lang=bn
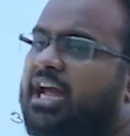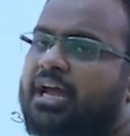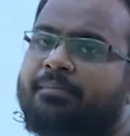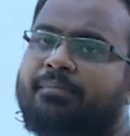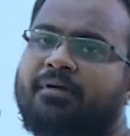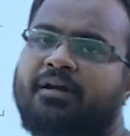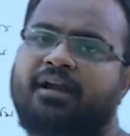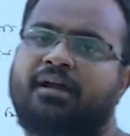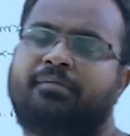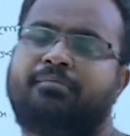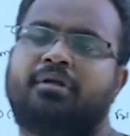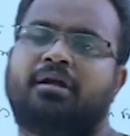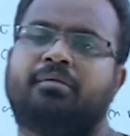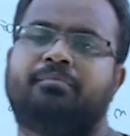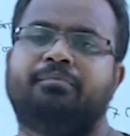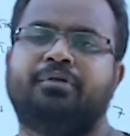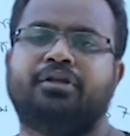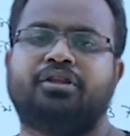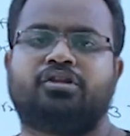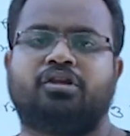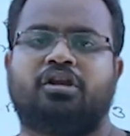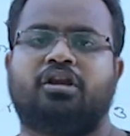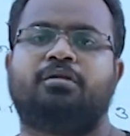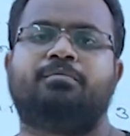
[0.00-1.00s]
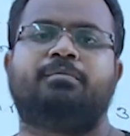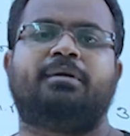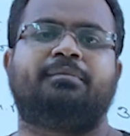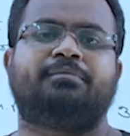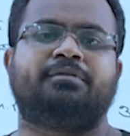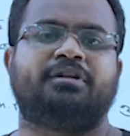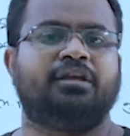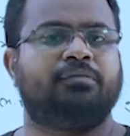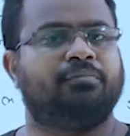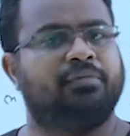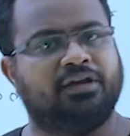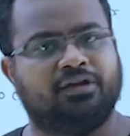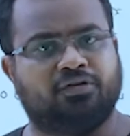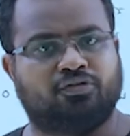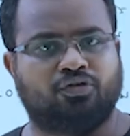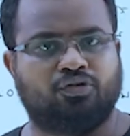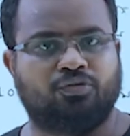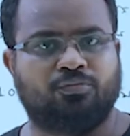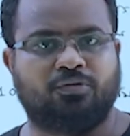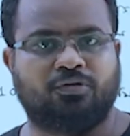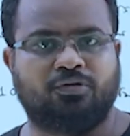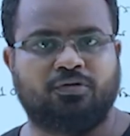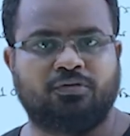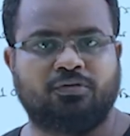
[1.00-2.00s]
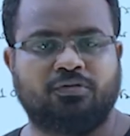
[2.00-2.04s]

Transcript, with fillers: এবার আমরা ভিতরের মাপটি বের করব।